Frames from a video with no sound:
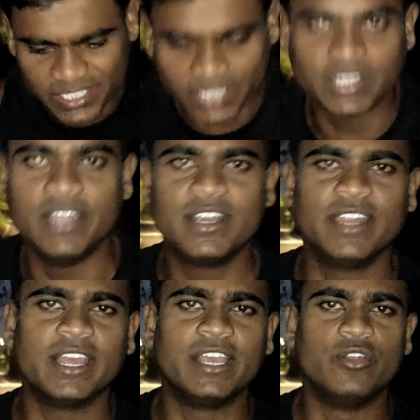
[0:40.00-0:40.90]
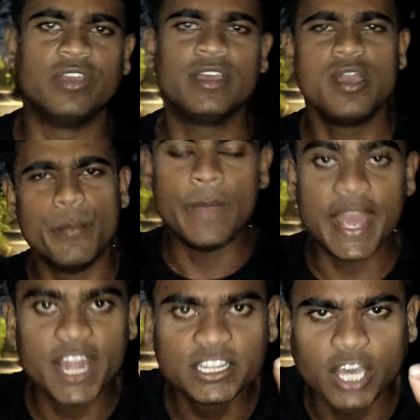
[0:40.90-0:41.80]
तो नीचे धन करके गिरोगे
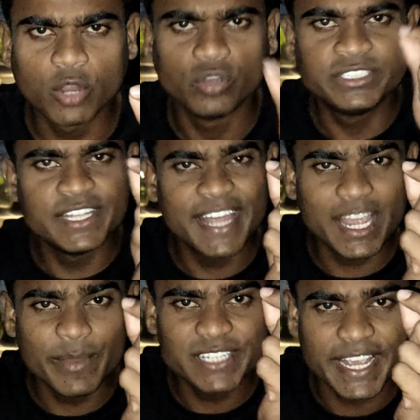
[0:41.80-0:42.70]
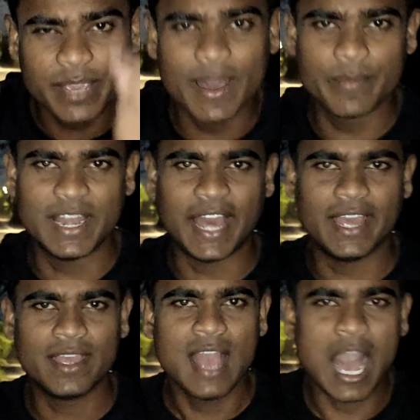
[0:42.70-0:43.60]
मेहनत करो जिंदगी बस एक ही बार मिला है